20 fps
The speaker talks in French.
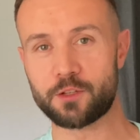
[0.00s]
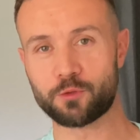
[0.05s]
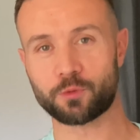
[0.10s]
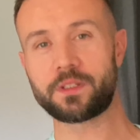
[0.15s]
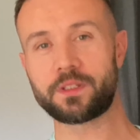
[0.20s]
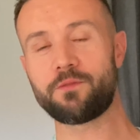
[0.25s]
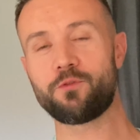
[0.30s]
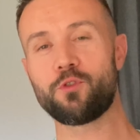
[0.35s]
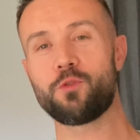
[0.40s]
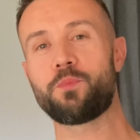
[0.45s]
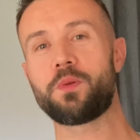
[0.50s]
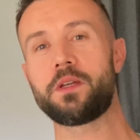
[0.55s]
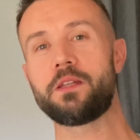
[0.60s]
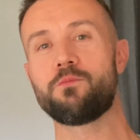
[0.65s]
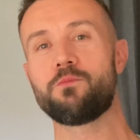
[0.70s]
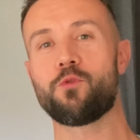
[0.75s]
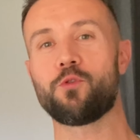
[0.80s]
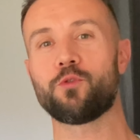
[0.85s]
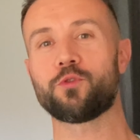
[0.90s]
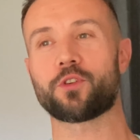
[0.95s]
ont développé une
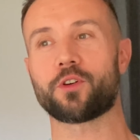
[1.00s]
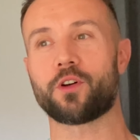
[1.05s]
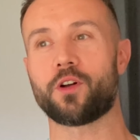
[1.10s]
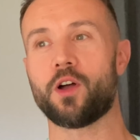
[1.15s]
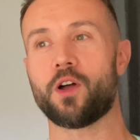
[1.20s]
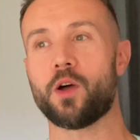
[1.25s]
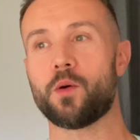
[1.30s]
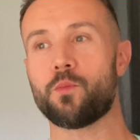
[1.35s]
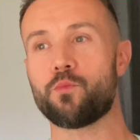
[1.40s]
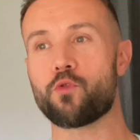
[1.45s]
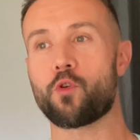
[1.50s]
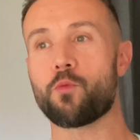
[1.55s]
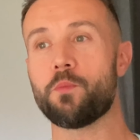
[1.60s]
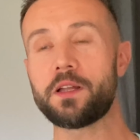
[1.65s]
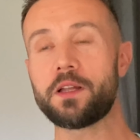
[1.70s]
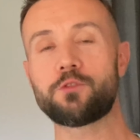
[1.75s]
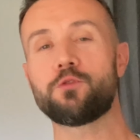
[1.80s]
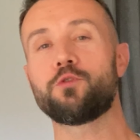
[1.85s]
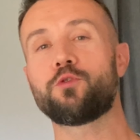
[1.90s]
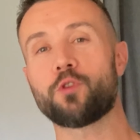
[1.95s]
montre pour
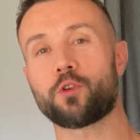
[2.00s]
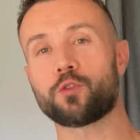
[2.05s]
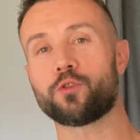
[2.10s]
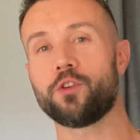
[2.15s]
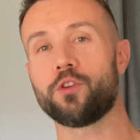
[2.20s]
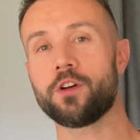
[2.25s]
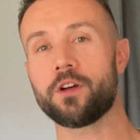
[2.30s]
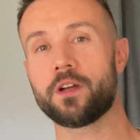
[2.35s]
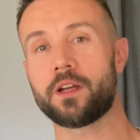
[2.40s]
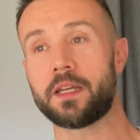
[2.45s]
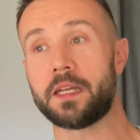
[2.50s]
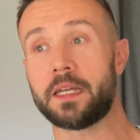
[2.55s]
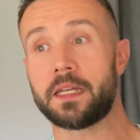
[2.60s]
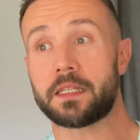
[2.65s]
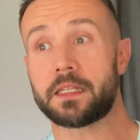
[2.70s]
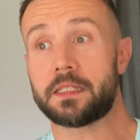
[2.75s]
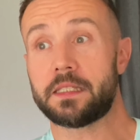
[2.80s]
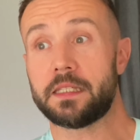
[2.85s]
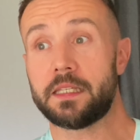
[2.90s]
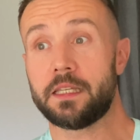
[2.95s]
Mathieu Tordeur,
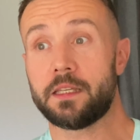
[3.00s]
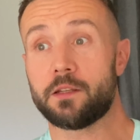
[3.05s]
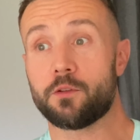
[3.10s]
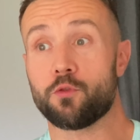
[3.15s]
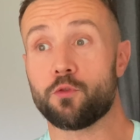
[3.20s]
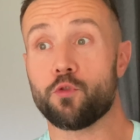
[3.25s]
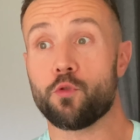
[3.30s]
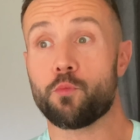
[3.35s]
qui est le